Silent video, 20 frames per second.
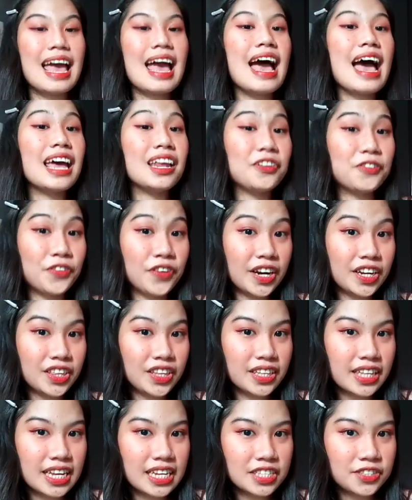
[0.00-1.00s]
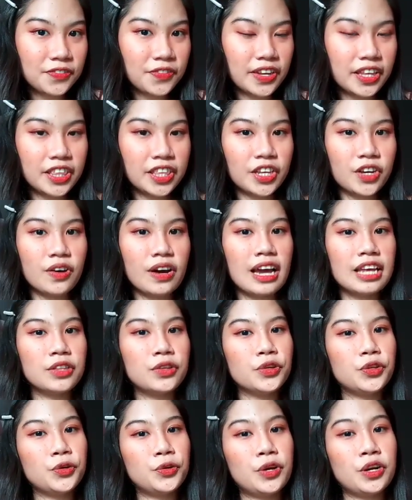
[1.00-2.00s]
And for today's video ay
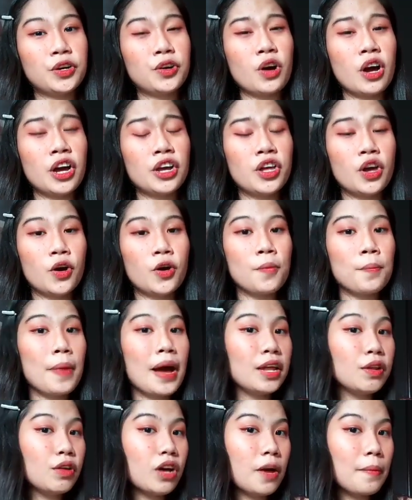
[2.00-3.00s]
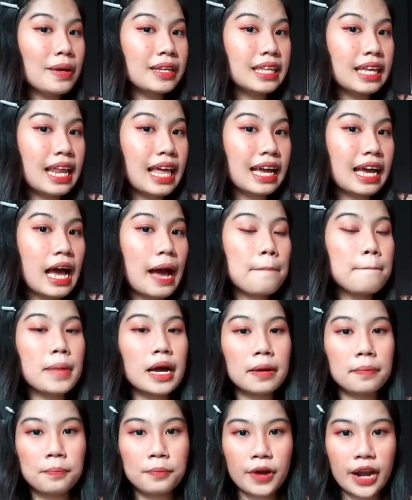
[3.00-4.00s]
tuturuan ko kayo kung paano nga ba talaga
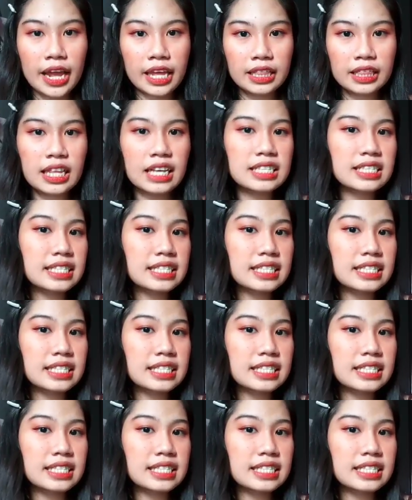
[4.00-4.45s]
mag-braid ng